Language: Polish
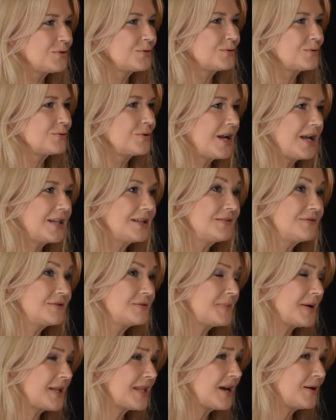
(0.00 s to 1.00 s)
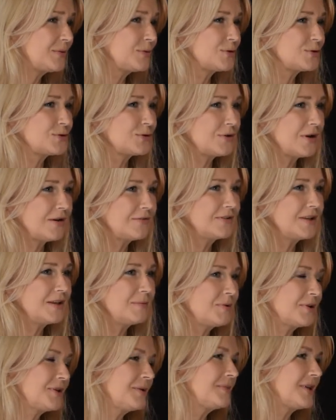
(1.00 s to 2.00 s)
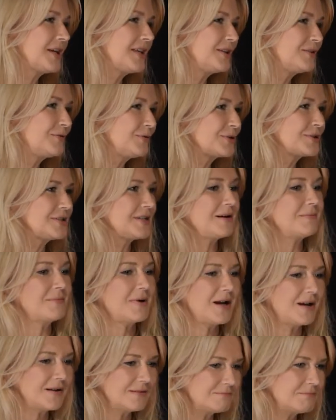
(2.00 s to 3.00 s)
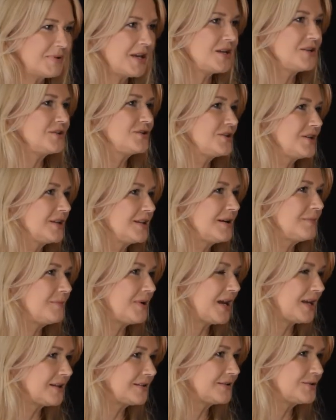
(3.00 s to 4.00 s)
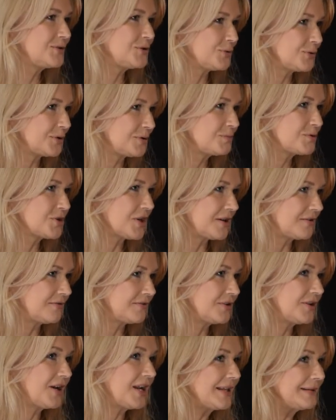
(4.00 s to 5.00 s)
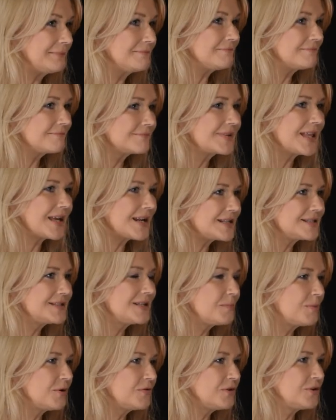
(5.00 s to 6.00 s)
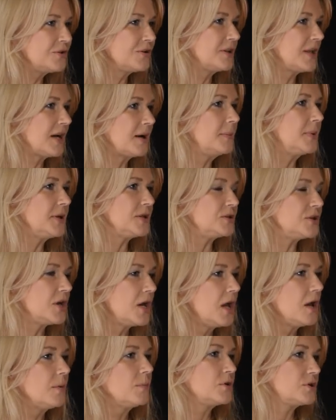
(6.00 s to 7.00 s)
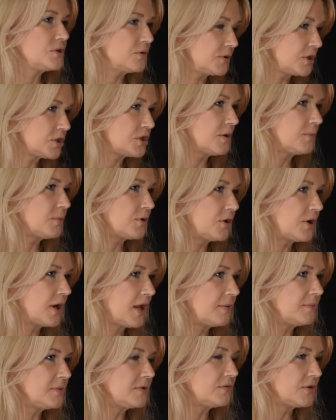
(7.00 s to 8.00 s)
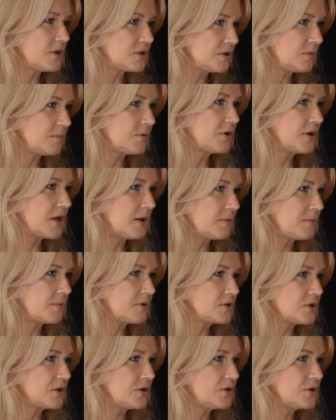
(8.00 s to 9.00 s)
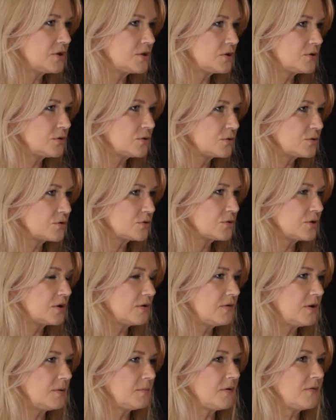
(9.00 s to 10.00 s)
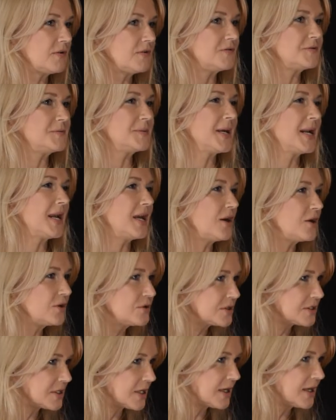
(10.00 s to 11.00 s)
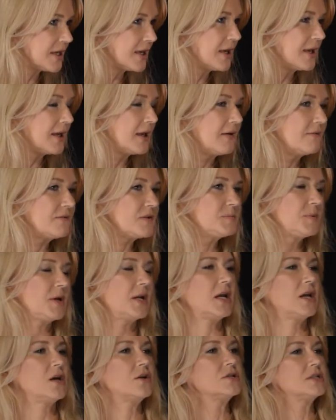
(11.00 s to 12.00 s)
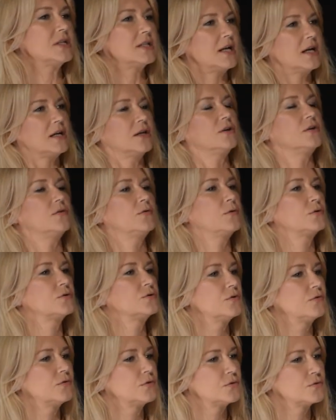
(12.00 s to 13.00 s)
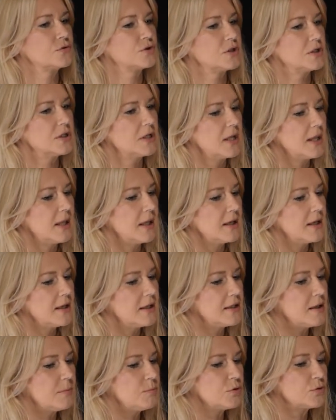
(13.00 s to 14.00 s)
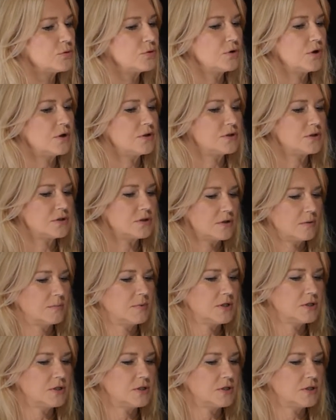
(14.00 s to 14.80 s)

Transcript: udany, wspaniały, cudowny i potem taki twórca ma 5-7 lat dziury przerwy. No ale teraz nie powinno tak być, bo są też te programy, właśnie programy Polskiego Instytutu Sztuki mhm. Filmowej wspierające, wspierające takich twórców, którzy e, debiutując zdobyli